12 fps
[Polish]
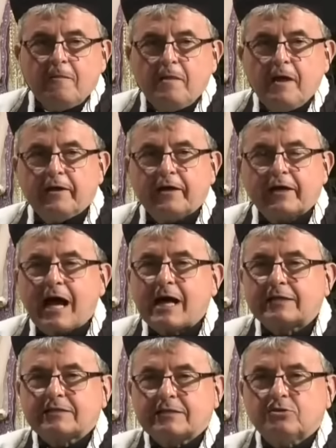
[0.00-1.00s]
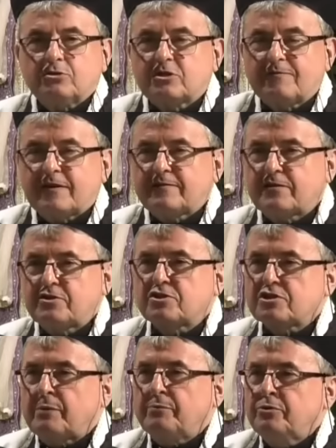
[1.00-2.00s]
daję kartki, to trwa
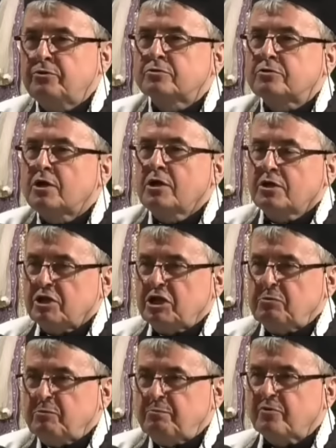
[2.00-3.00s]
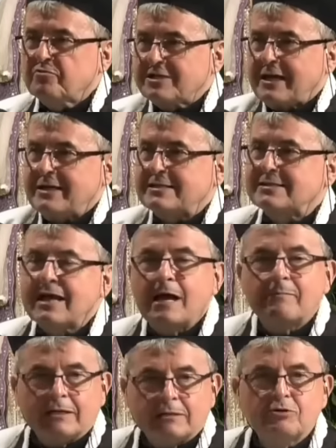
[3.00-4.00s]
20 minut i mi powstaje
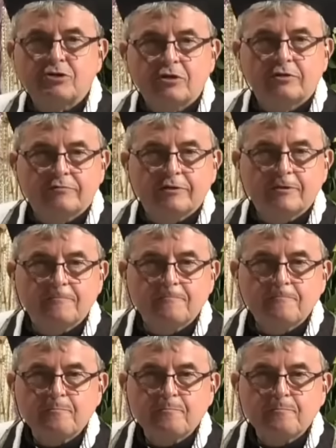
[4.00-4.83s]
schemat myślowy.